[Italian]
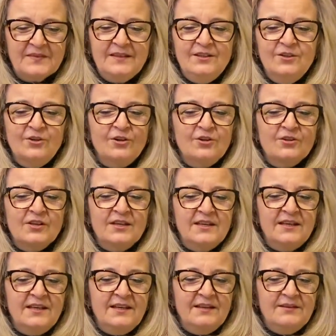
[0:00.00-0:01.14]
io
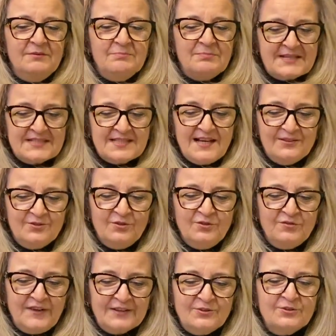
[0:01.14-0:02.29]
eh, in passato ho
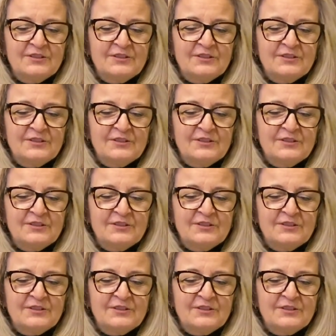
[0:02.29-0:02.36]
fatto